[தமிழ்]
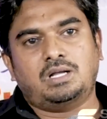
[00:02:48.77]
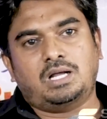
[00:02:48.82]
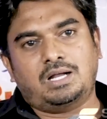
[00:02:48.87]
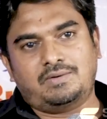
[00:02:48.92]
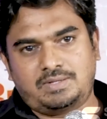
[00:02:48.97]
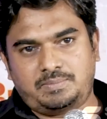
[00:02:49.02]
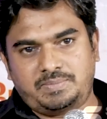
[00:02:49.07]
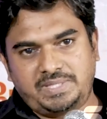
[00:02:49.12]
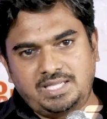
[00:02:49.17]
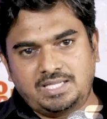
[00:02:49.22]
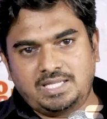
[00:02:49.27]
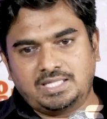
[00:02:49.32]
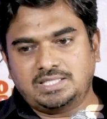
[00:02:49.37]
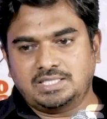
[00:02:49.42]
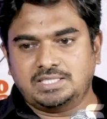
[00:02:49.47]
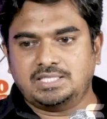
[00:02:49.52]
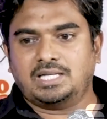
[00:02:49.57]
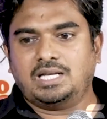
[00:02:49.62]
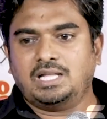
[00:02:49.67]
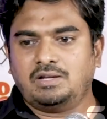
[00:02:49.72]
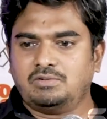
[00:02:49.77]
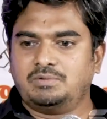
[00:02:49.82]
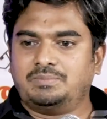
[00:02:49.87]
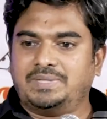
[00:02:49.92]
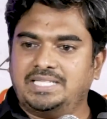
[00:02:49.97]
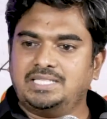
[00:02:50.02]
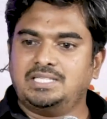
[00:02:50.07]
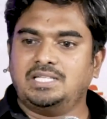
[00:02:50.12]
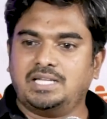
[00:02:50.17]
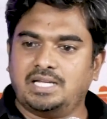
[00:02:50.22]
அவள் அப்படியே ஏற்றுக்கிட்டானா அவள்
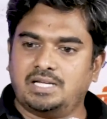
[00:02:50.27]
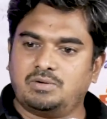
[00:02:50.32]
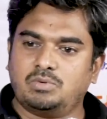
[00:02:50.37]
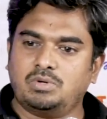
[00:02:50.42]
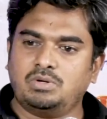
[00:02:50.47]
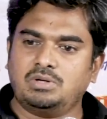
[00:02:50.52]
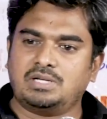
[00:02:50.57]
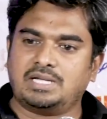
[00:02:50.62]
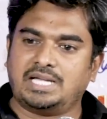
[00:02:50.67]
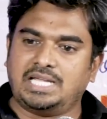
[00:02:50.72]
மைதிலியாவோ